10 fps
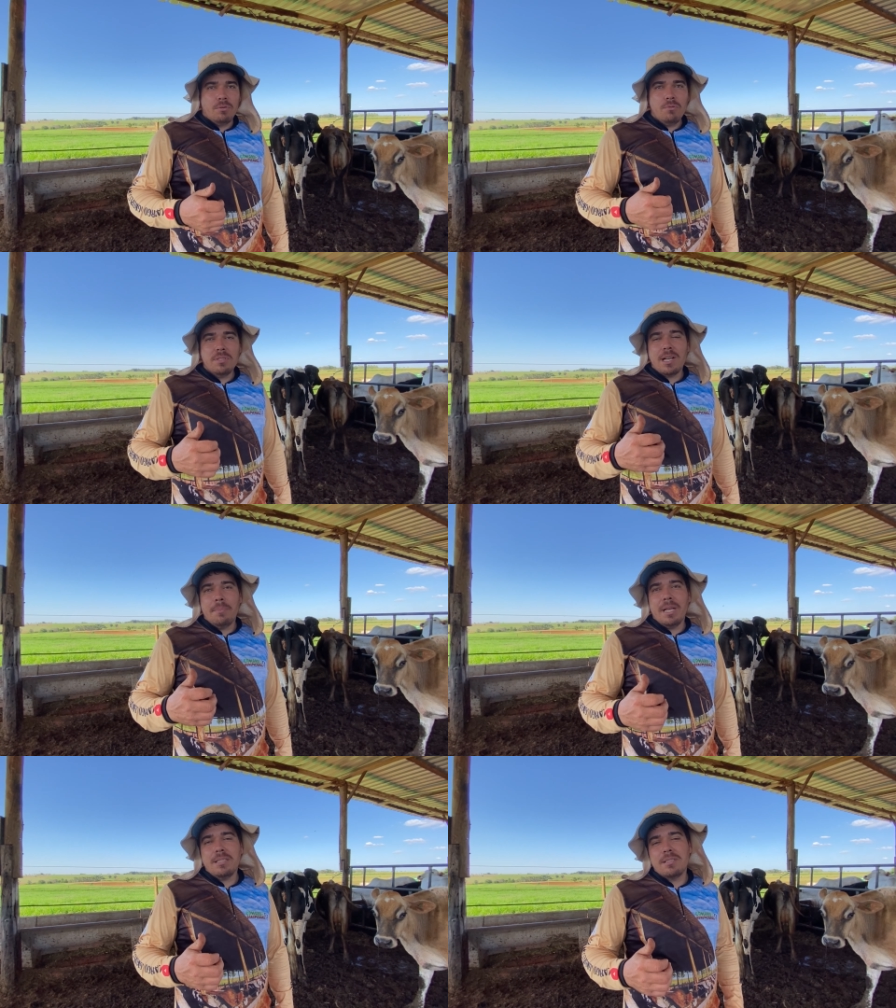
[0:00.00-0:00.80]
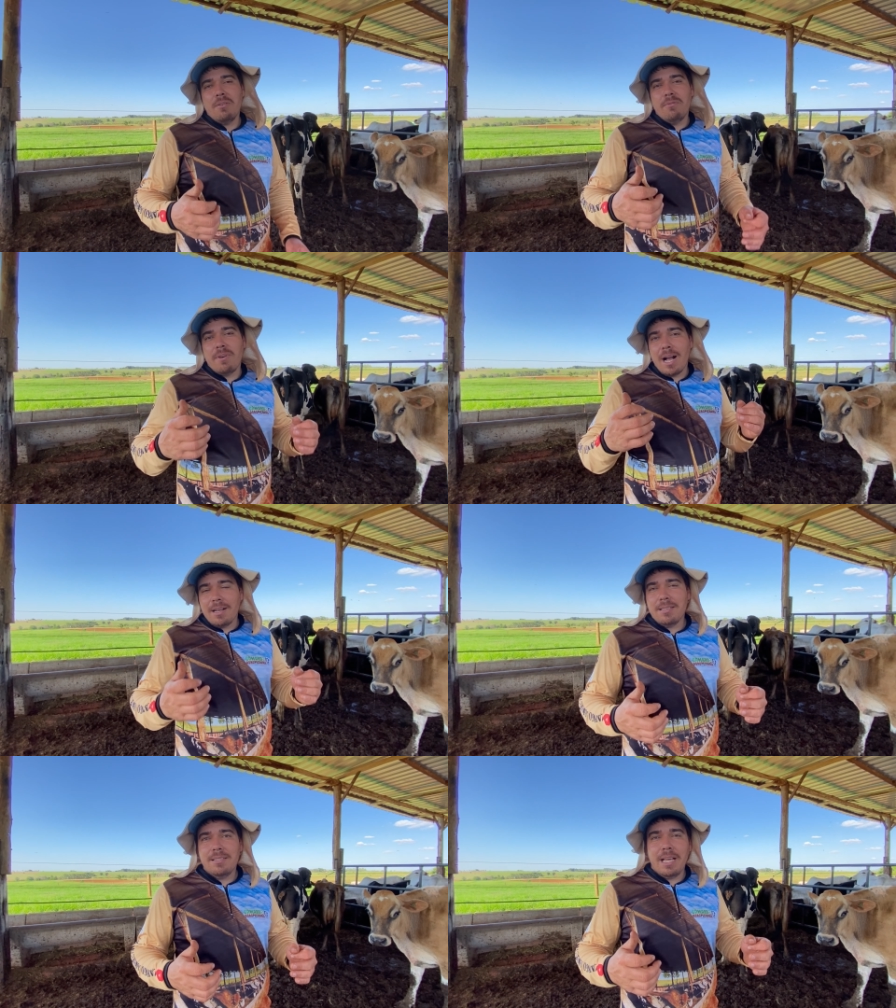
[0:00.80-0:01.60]
Cruzamento são
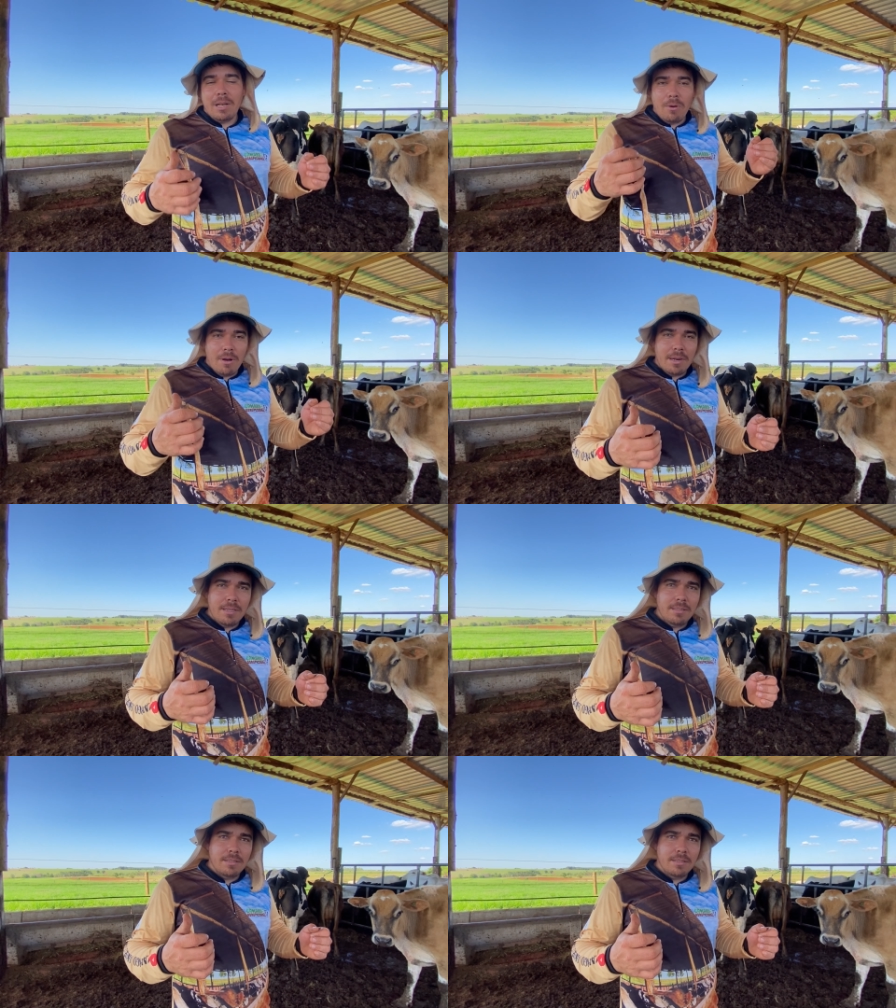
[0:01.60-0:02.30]
vacas Nelore